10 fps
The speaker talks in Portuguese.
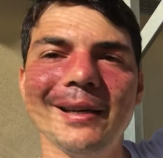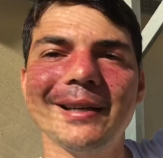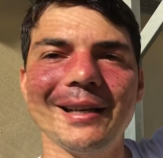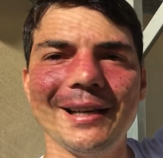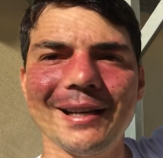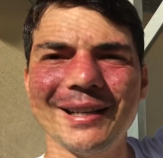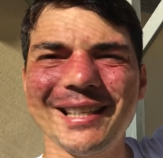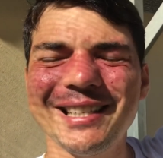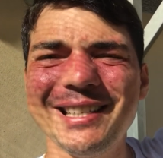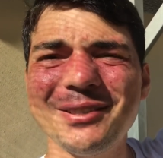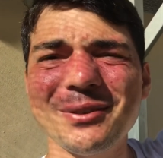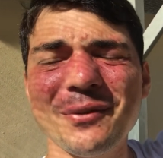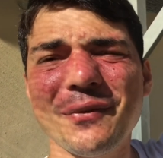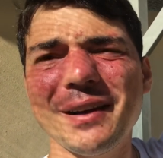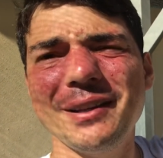E galera, isso é
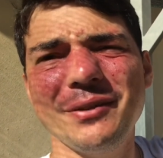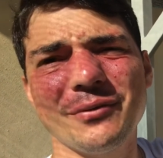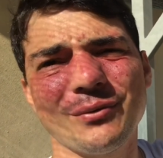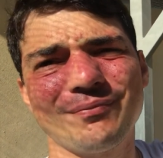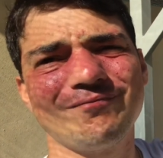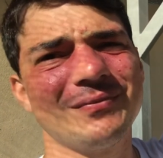infalível.